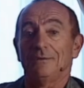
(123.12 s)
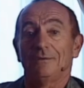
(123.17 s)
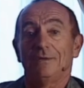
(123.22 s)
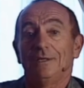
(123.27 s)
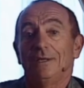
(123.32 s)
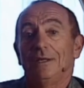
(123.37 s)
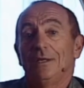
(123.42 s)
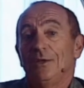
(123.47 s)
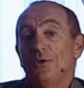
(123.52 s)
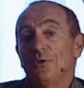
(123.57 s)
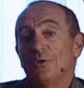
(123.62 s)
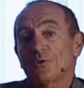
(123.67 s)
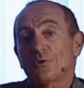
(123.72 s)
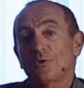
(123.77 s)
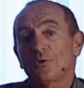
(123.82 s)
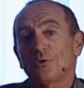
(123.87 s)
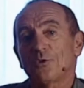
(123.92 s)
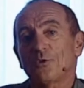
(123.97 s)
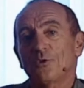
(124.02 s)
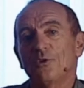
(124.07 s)
Quindi io
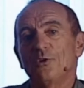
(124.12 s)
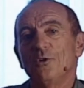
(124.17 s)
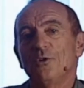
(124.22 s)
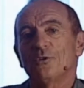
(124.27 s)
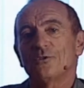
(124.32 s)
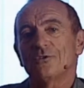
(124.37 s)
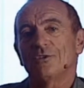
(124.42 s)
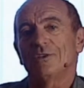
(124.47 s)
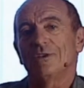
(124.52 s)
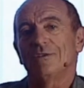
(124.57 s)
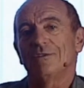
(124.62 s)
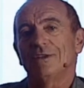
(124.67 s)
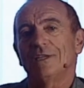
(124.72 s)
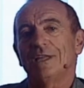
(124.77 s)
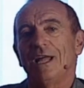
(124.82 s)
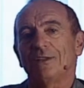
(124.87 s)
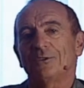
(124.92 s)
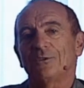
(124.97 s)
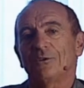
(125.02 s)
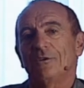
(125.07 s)
sono orgoglioso di aver
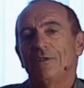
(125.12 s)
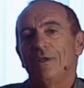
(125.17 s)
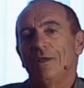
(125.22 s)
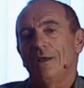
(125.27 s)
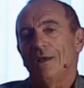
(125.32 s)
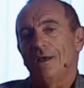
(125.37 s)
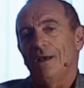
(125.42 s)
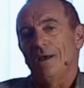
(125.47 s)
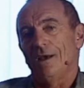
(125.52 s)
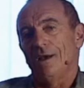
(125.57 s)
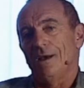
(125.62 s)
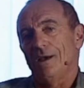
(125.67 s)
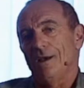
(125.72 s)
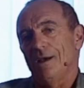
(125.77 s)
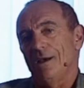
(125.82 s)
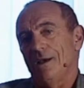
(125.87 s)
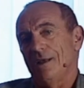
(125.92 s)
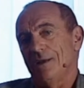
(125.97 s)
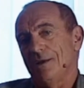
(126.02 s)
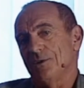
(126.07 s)
dato
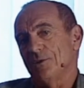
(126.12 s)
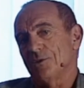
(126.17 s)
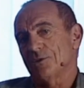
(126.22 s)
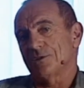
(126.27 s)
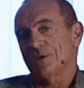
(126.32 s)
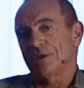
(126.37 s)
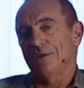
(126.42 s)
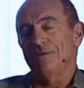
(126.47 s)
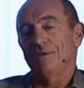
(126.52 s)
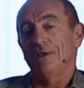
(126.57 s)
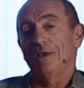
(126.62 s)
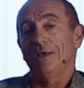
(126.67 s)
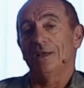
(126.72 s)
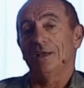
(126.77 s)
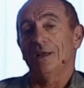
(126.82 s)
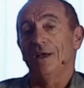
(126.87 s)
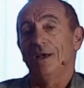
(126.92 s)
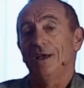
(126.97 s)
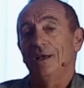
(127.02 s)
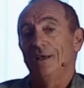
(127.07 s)
alla nostra
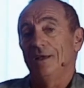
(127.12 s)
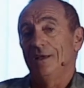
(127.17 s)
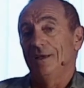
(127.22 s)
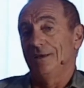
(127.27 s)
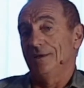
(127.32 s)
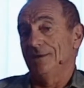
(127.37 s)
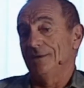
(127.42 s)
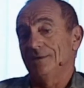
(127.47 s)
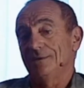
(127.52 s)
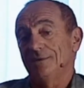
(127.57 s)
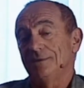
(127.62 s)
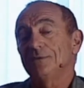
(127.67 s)
riviera eh,